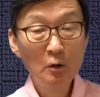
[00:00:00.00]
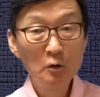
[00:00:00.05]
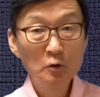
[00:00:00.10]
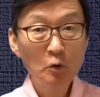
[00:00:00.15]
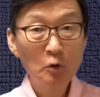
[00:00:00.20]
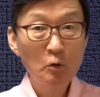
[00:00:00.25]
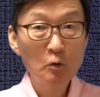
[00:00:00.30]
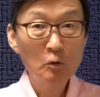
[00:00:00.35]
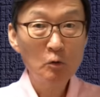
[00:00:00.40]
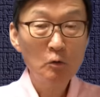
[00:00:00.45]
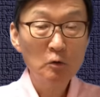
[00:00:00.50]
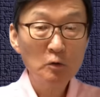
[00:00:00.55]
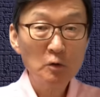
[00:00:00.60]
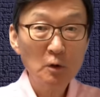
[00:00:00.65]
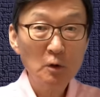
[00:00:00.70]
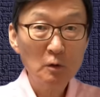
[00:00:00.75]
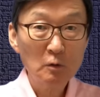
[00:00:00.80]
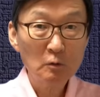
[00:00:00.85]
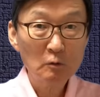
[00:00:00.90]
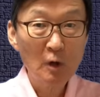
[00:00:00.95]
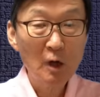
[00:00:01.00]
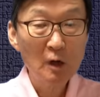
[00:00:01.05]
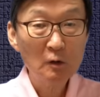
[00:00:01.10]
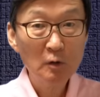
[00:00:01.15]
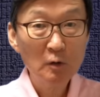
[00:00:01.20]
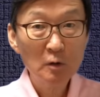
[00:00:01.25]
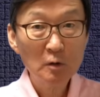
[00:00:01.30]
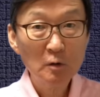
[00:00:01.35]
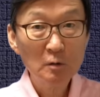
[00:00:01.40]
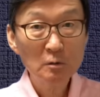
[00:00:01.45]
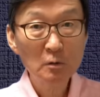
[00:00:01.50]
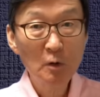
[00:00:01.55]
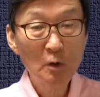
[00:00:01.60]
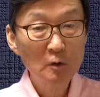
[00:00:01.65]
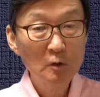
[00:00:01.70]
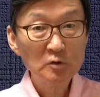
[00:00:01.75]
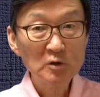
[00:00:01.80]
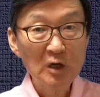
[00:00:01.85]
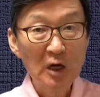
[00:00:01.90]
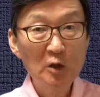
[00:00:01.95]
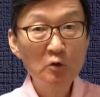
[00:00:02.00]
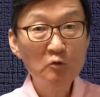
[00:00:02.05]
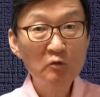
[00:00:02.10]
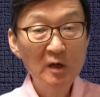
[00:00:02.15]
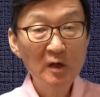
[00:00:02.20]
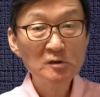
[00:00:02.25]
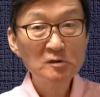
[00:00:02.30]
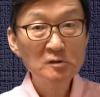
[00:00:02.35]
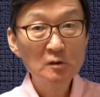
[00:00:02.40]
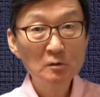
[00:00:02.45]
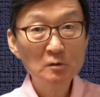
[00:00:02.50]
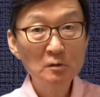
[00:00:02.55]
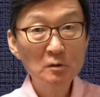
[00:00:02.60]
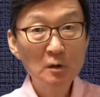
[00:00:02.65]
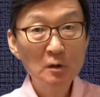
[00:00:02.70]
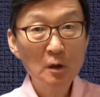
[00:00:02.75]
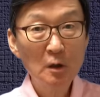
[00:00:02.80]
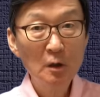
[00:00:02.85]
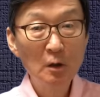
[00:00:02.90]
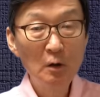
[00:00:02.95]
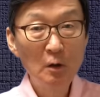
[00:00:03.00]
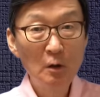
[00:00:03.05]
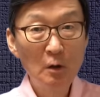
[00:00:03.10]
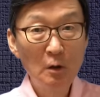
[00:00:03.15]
홍콩에 과거에는 자유가 있었는데